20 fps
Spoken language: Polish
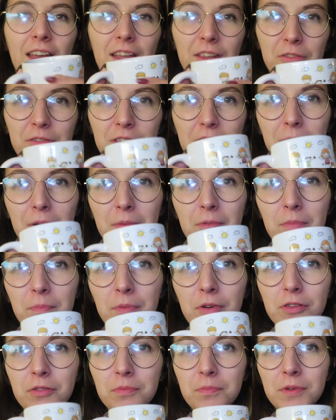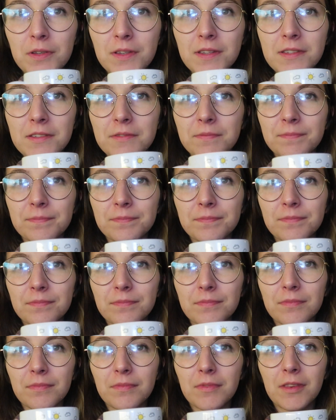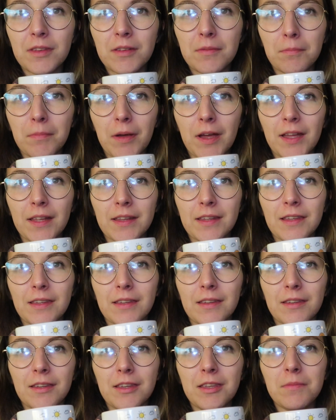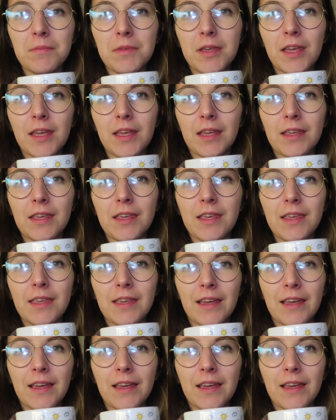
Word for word: Tutaj mamy podpis, pani imię i